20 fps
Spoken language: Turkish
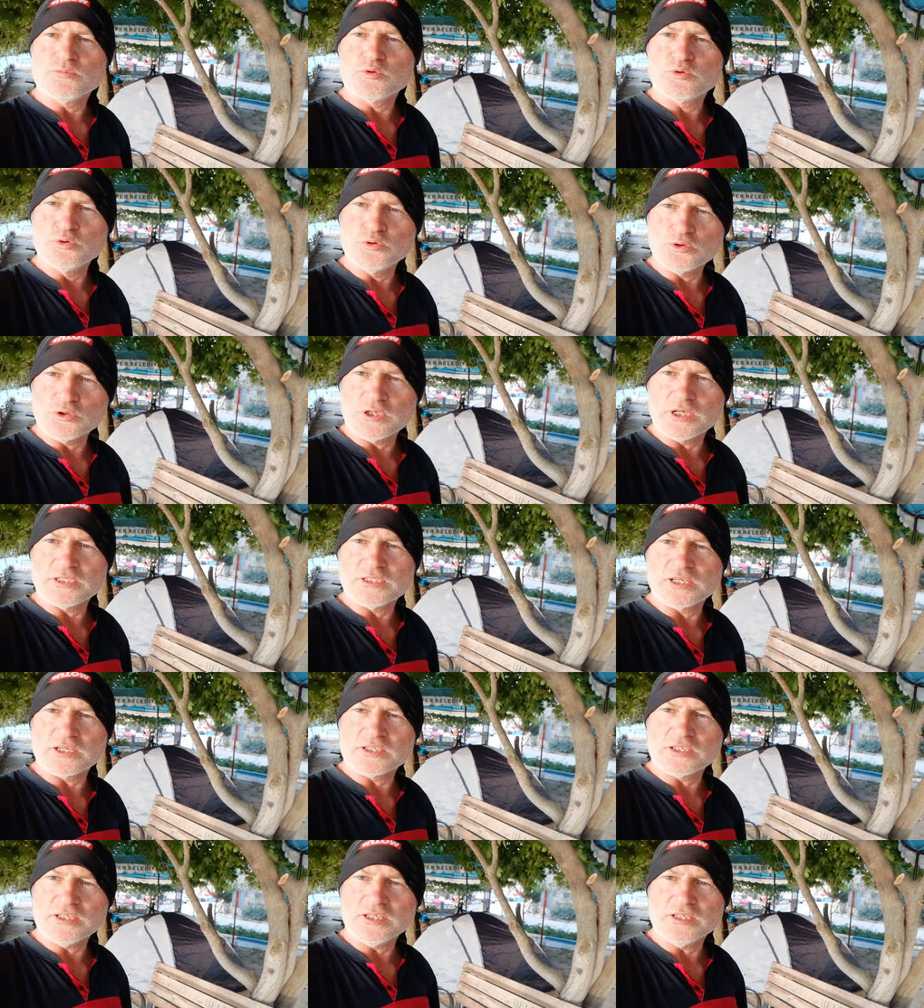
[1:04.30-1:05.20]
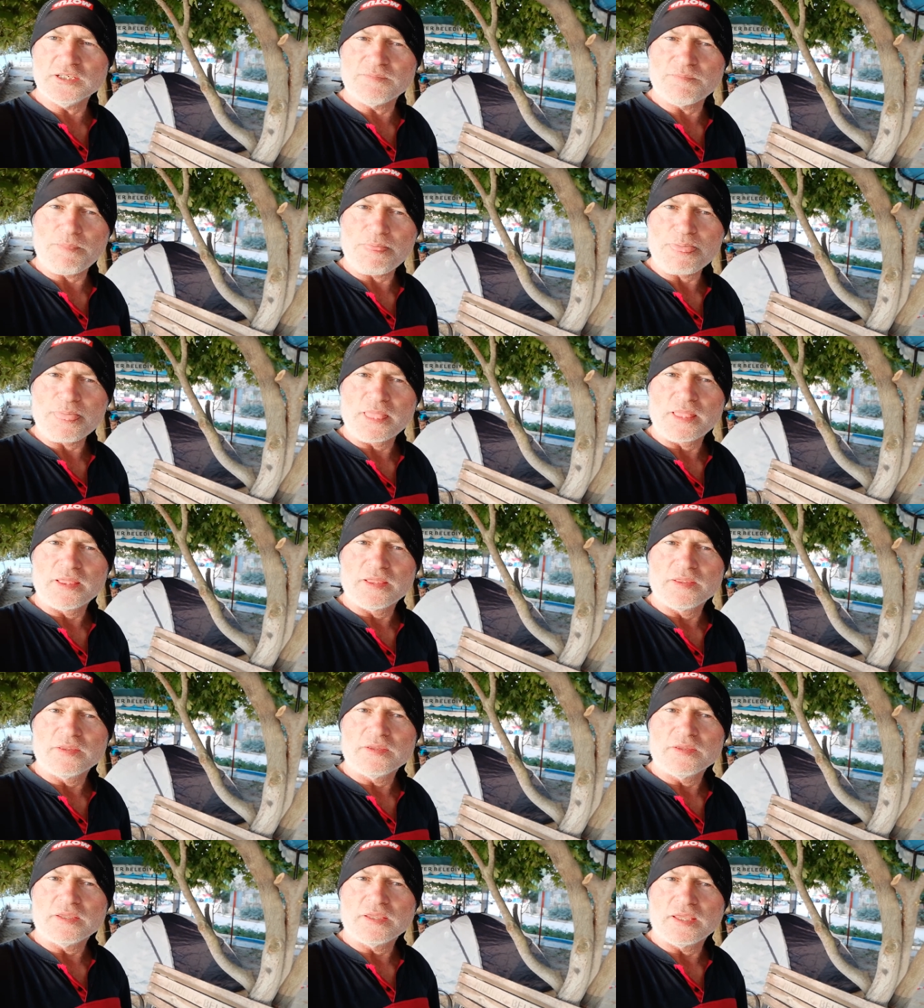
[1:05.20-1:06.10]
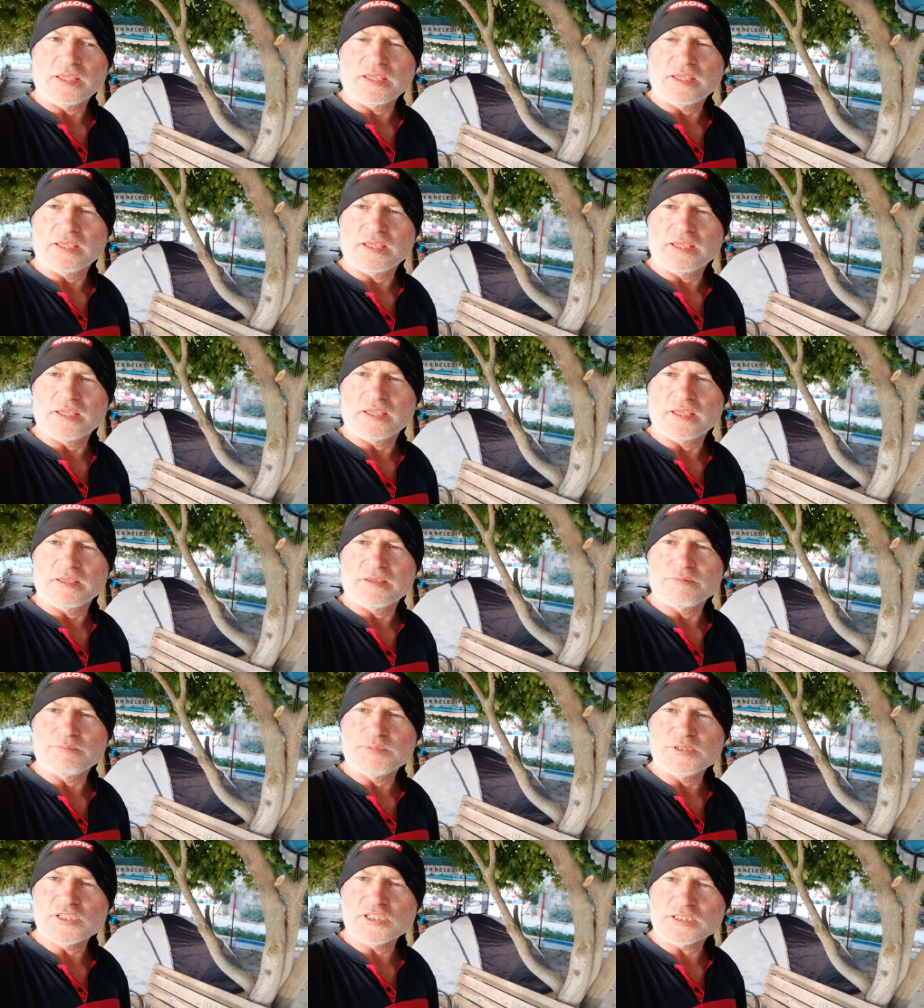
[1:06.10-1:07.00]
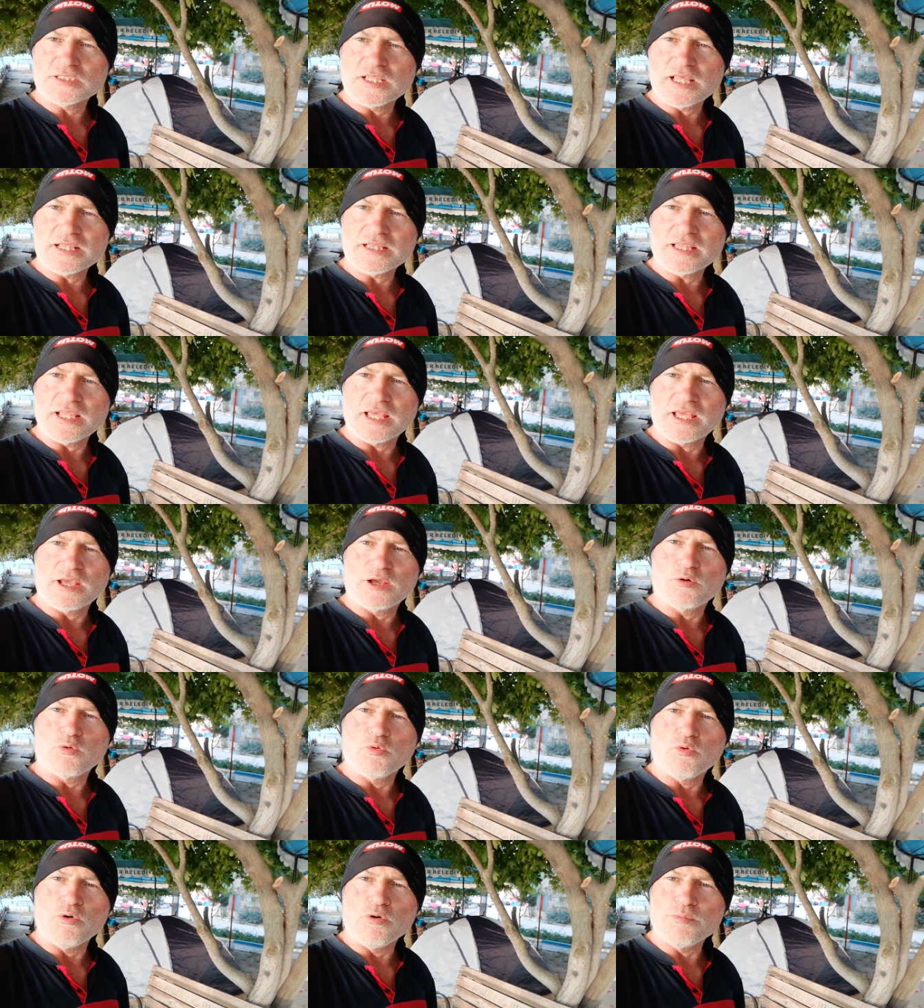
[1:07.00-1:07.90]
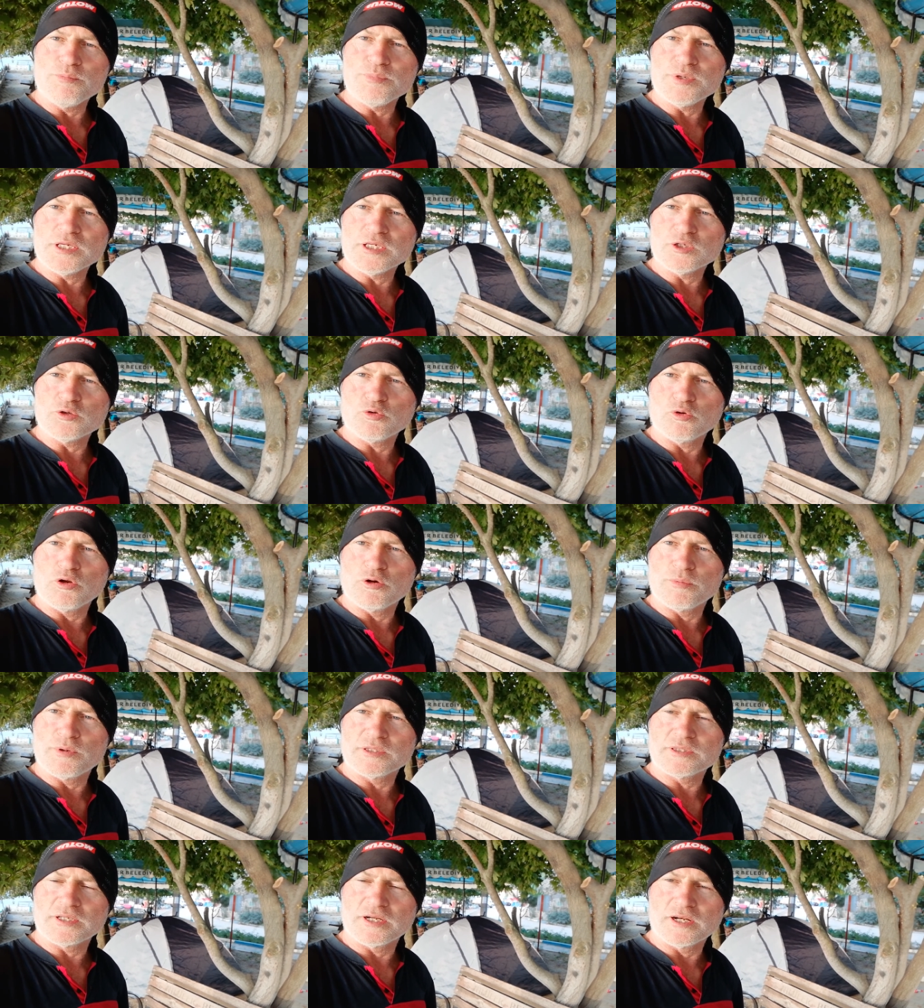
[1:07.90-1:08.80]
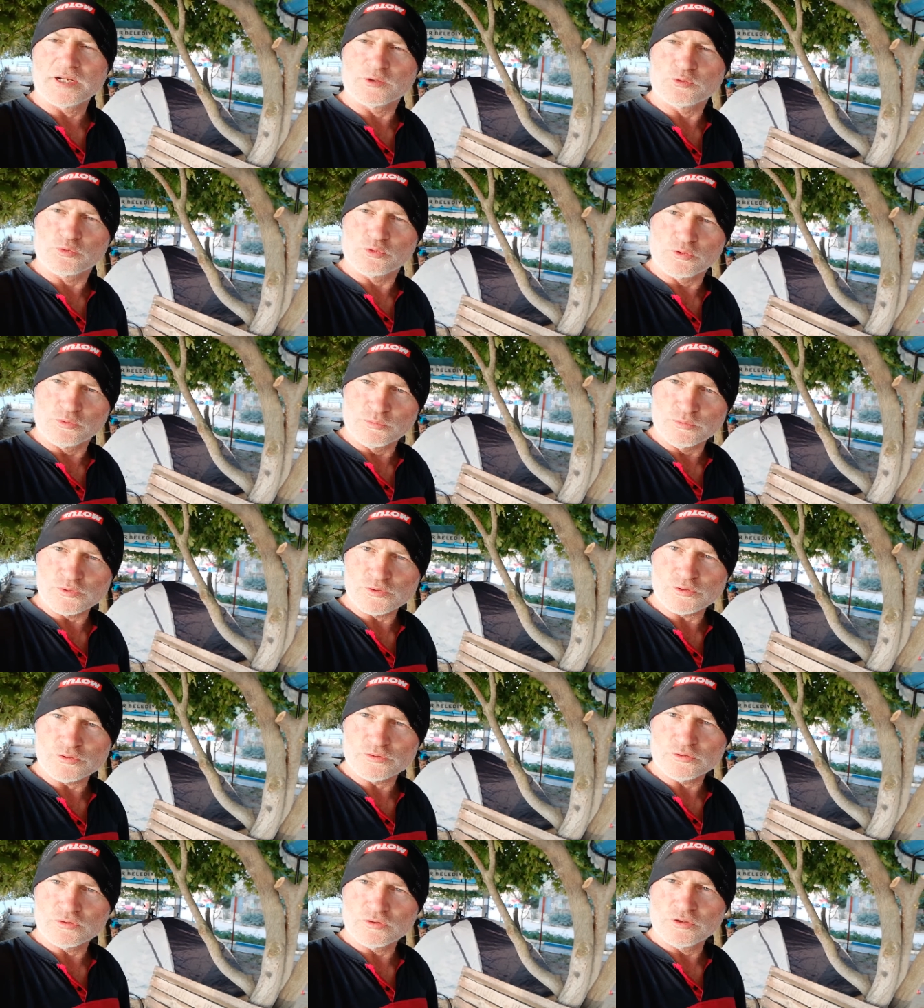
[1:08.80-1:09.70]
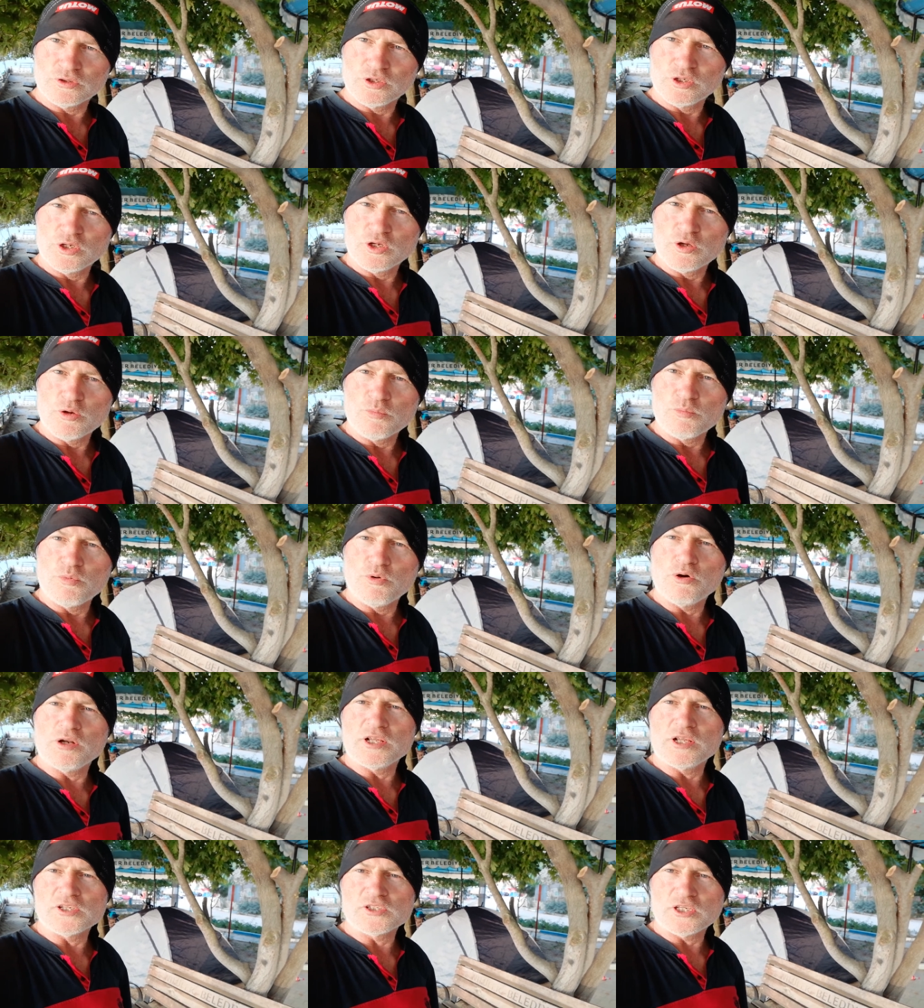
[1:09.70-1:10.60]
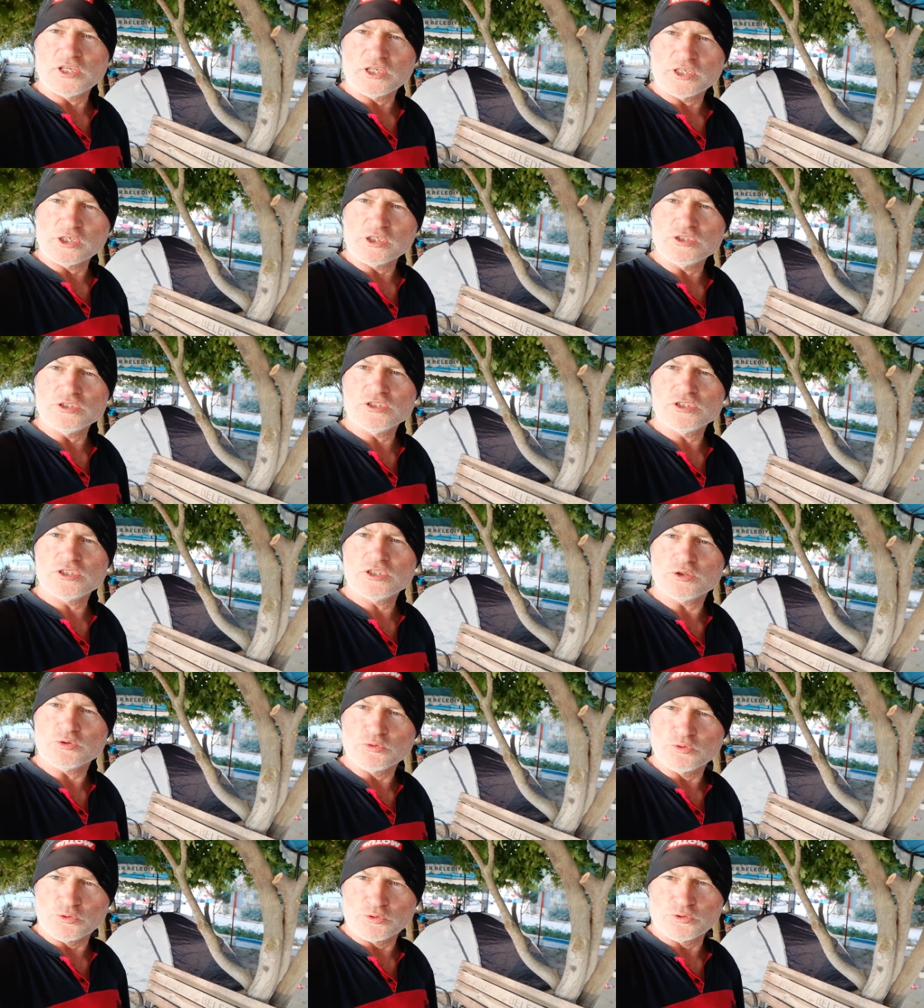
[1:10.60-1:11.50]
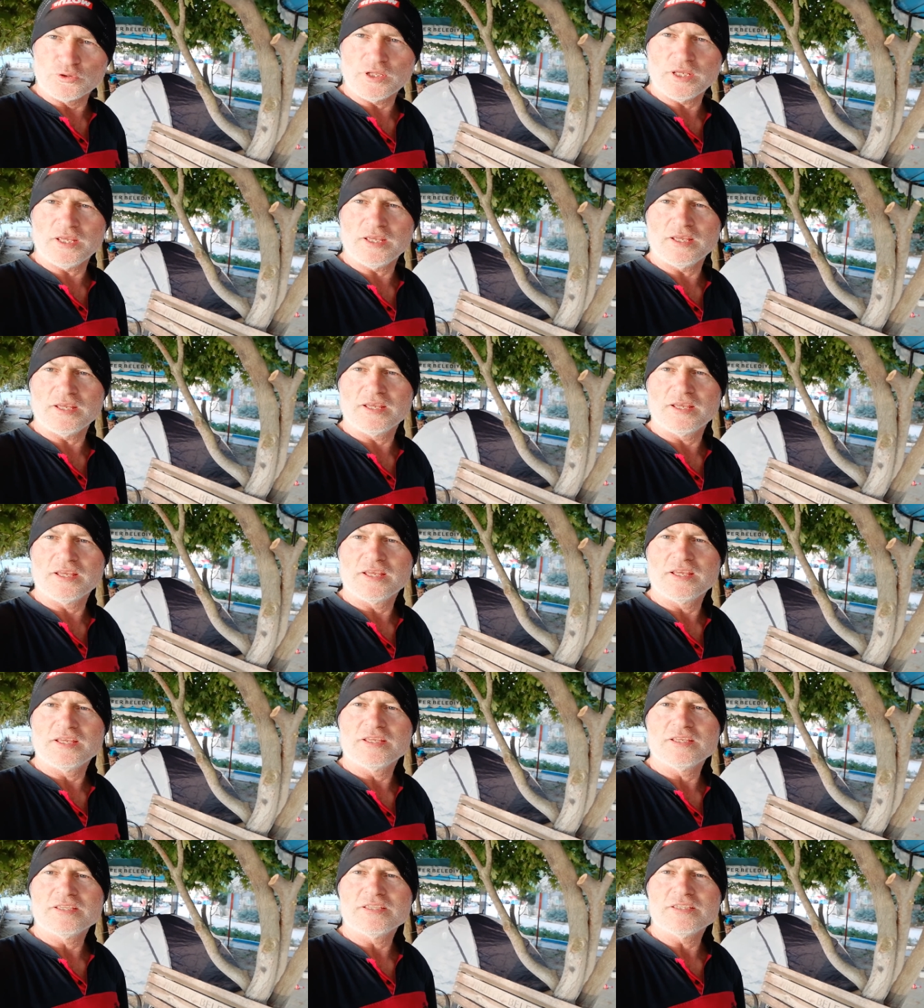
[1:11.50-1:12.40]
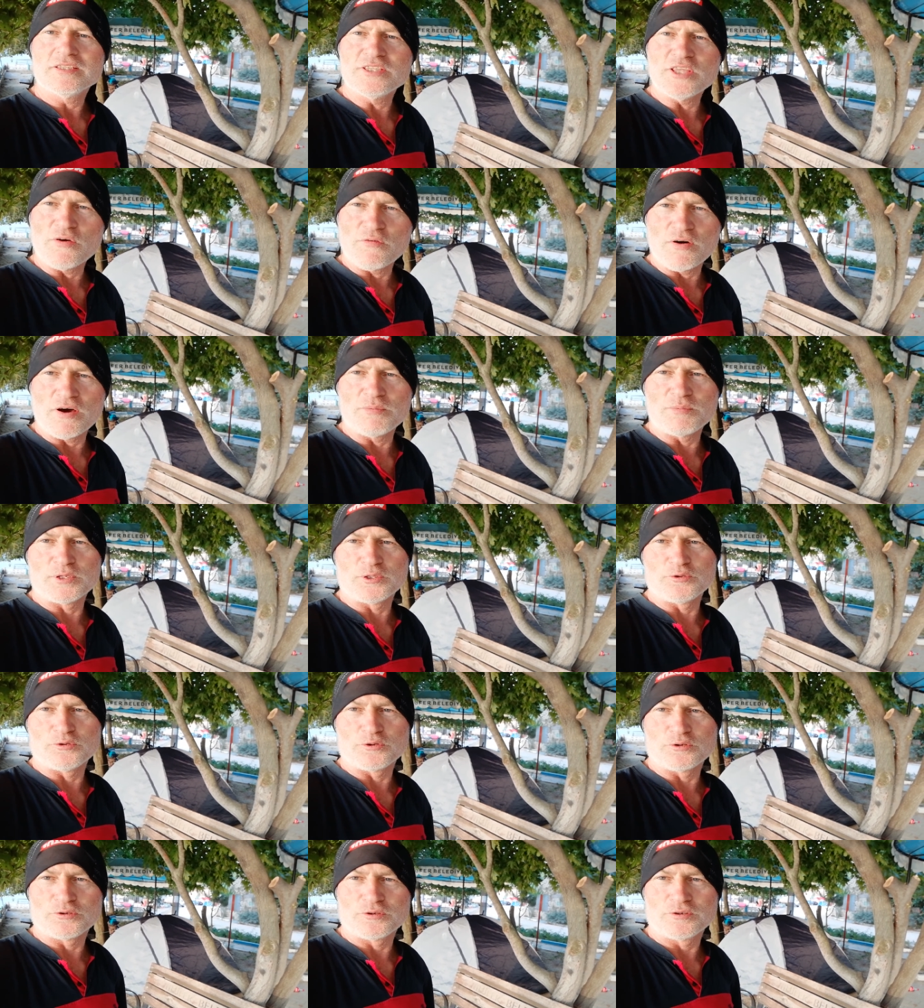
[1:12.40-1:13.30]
Türkiye'deki e, bisikletle 10 bin kilometrelik turumuz böylece ikinci gününde devam ediyor.